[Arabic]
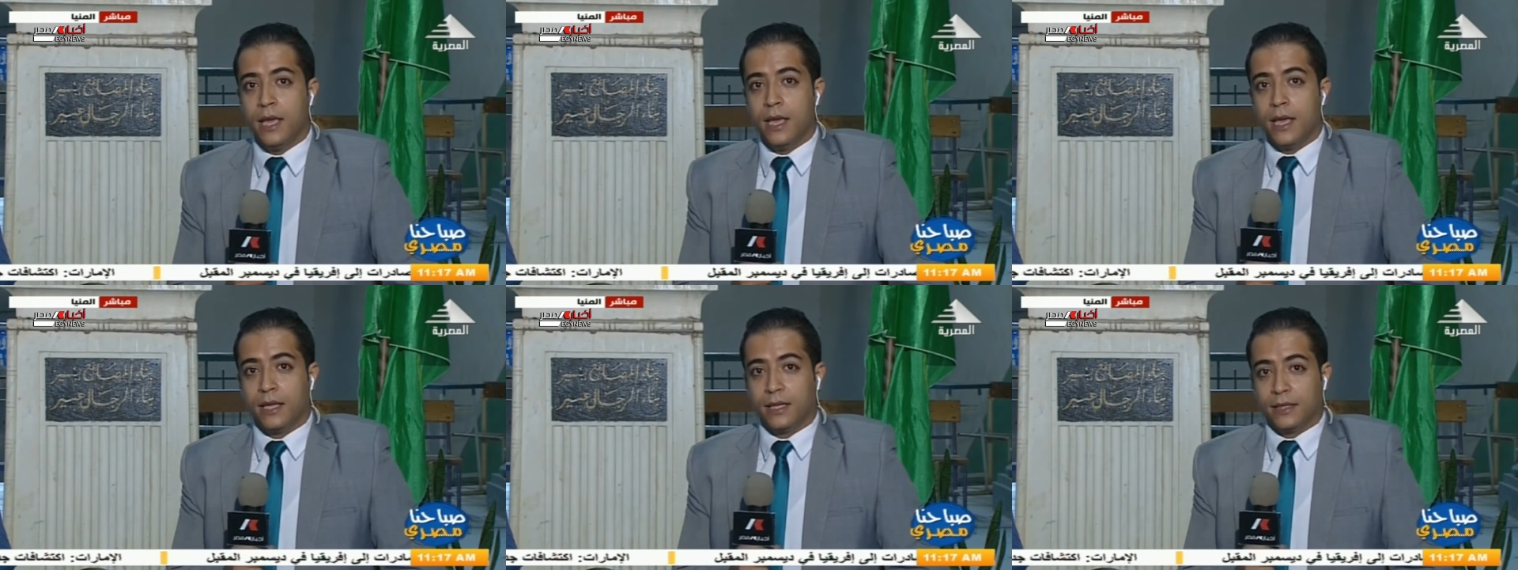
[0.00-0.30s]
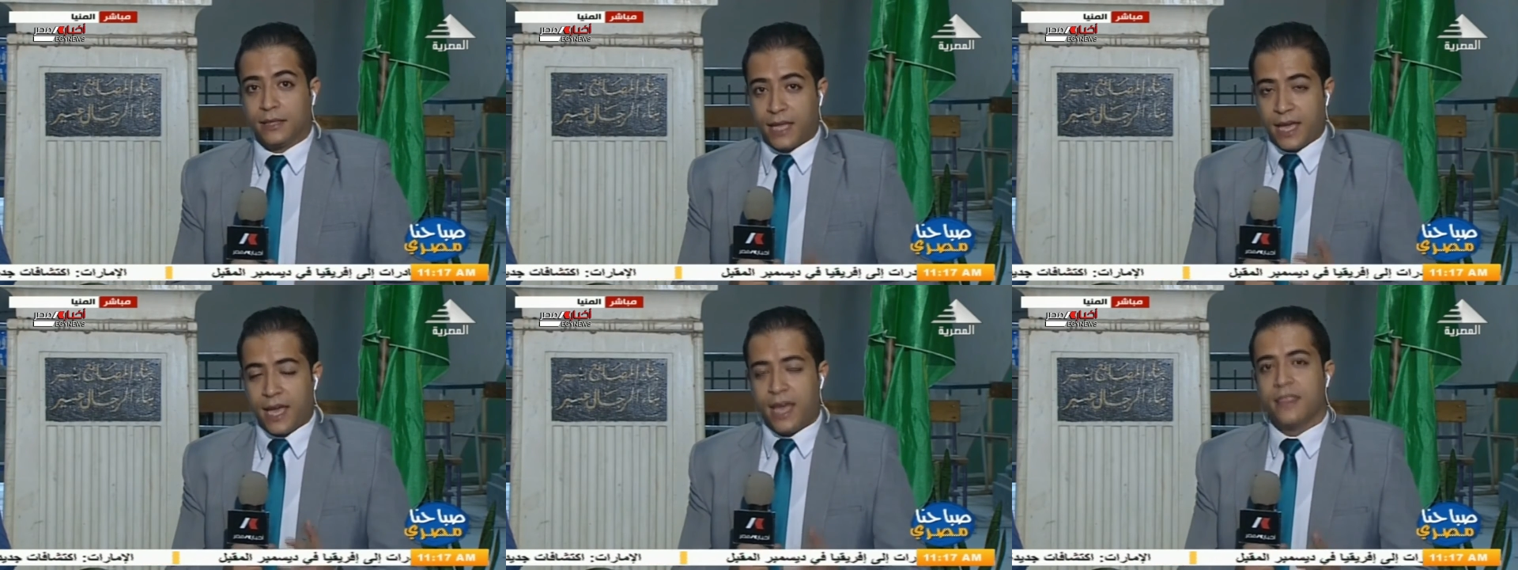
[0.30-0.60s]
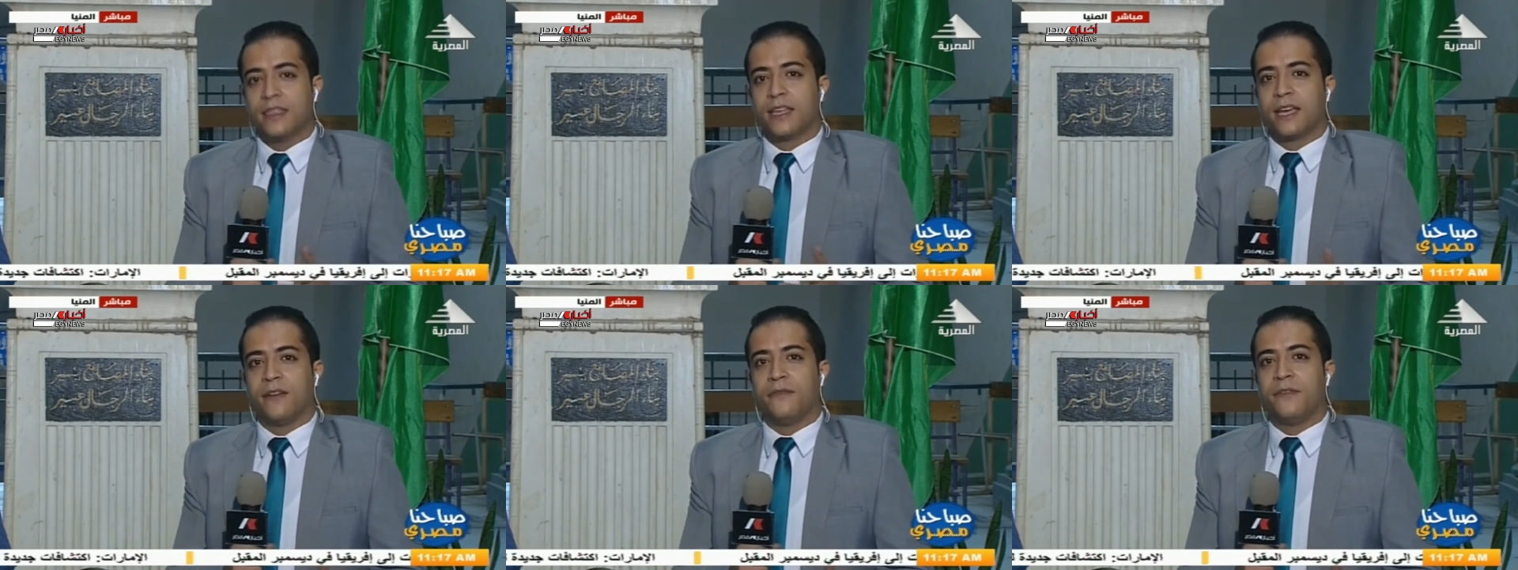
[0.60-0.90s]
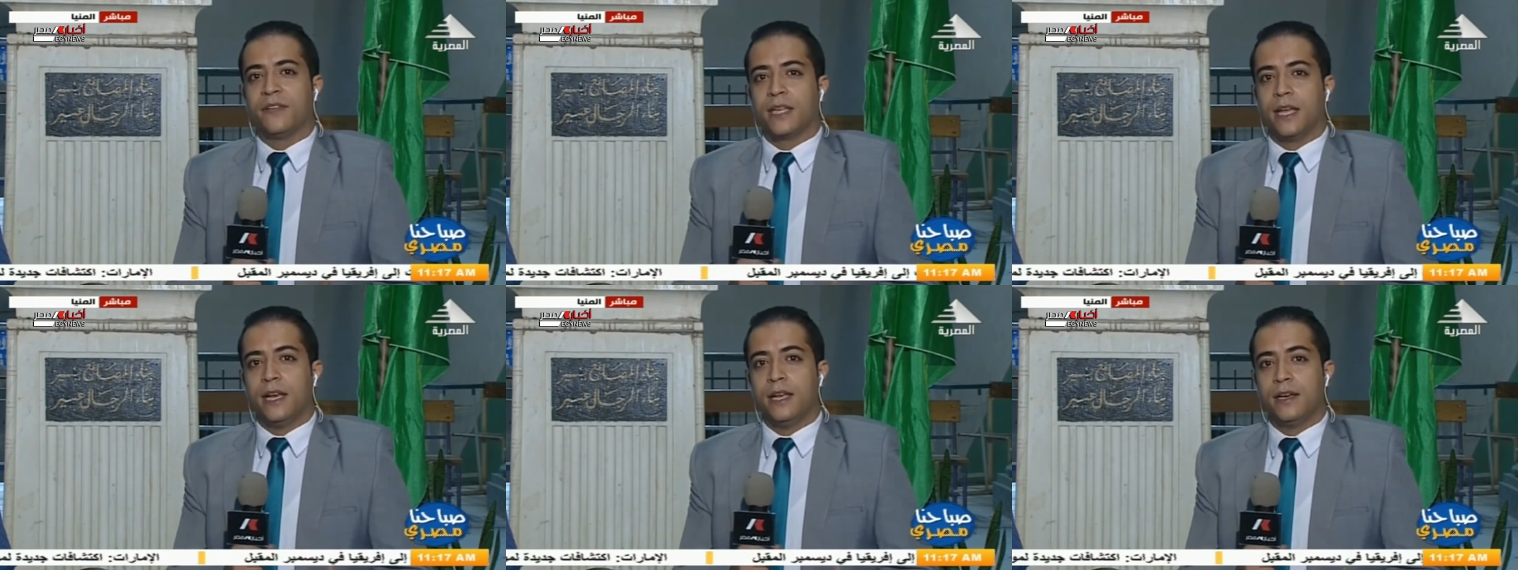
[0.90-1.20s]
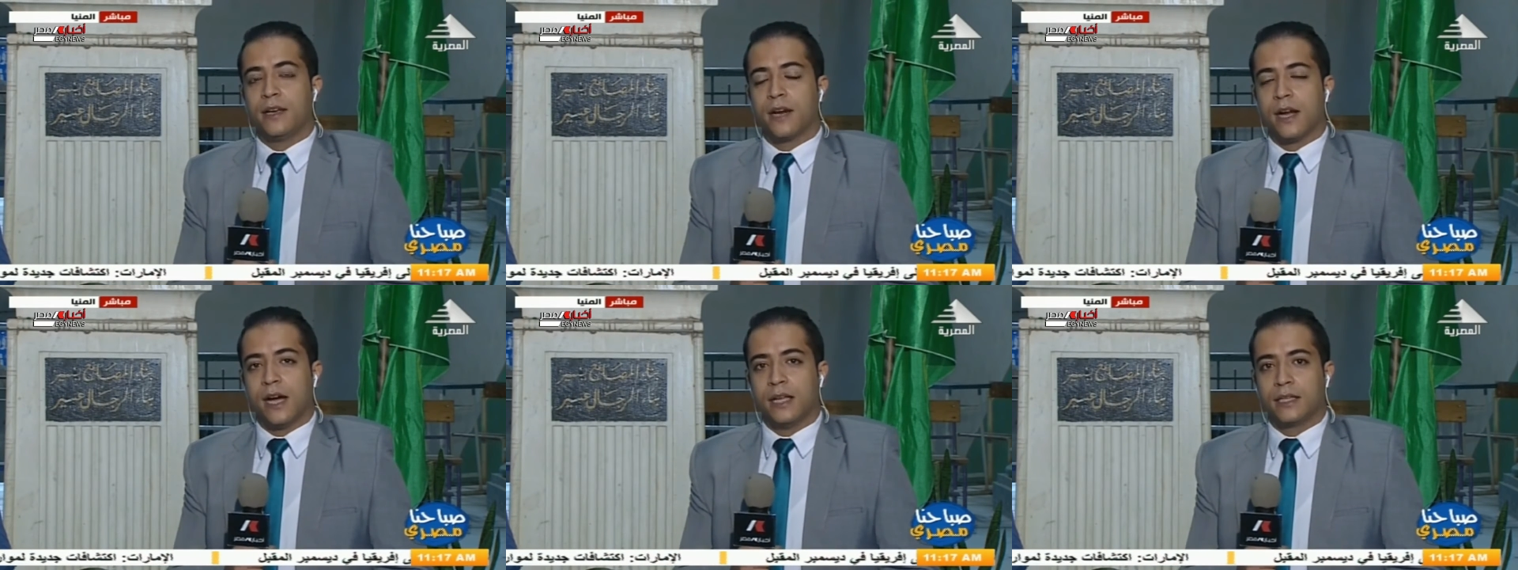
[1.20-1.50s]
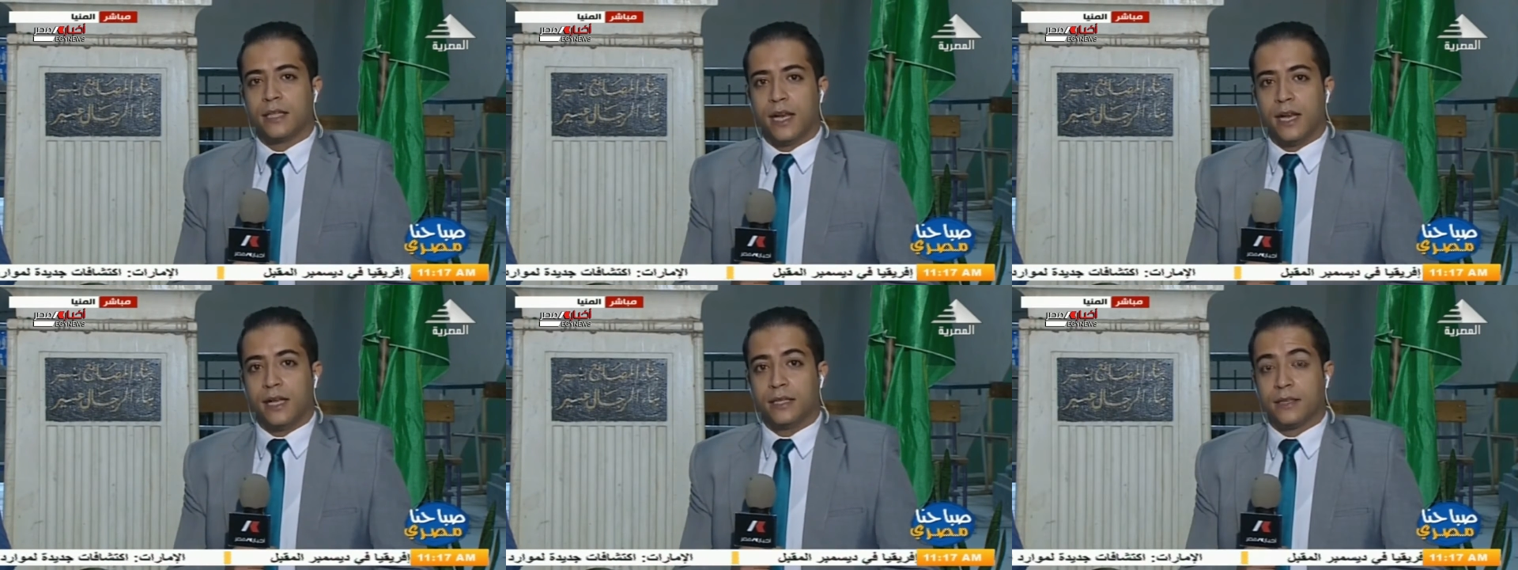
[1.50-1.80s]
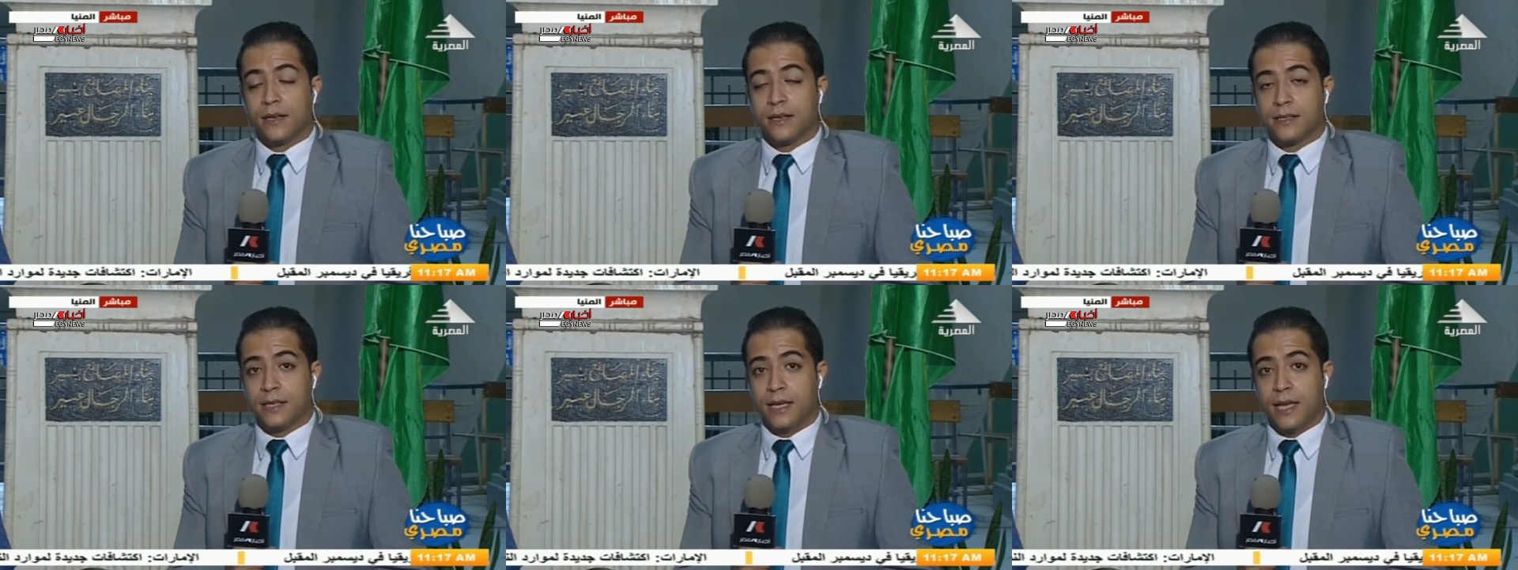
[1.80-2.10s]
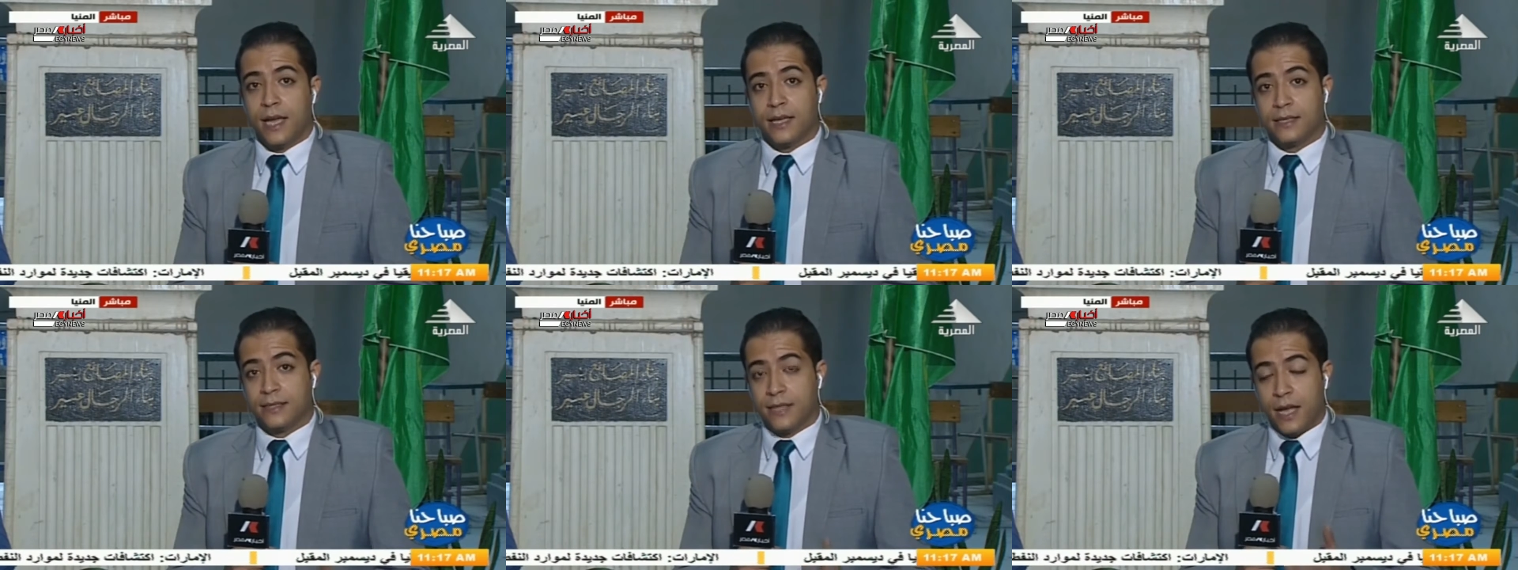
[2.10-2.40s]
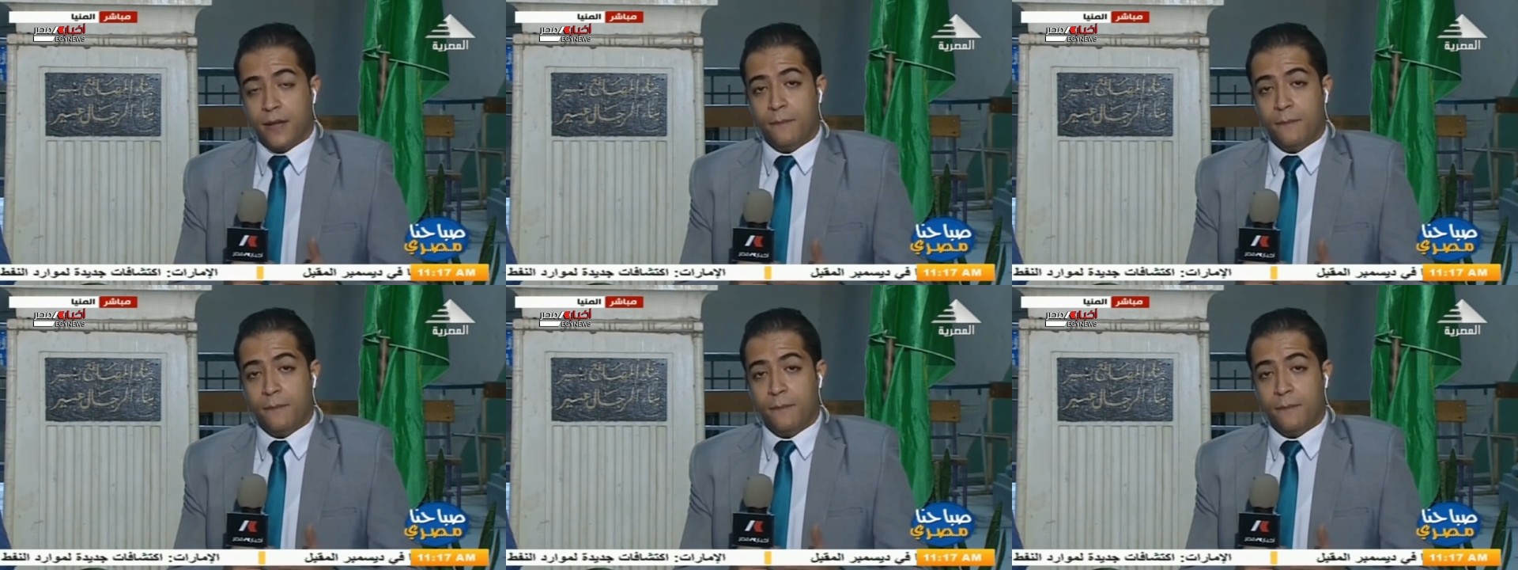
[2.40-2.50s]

اتخاذ كافة الإجراءات الاحترازية أثناء